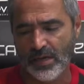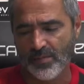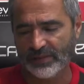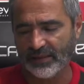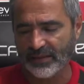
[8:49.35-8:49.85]

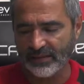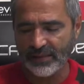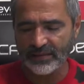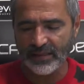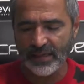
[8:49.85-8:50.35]
mas a
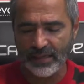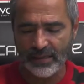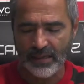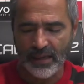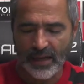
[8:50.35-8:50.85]
tendência é,
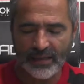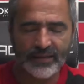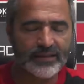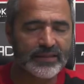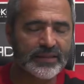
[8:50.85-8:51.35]
a
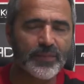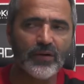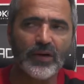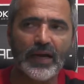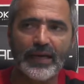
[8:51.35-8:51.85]
tendência é
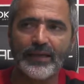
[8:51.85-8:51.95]
melhorar.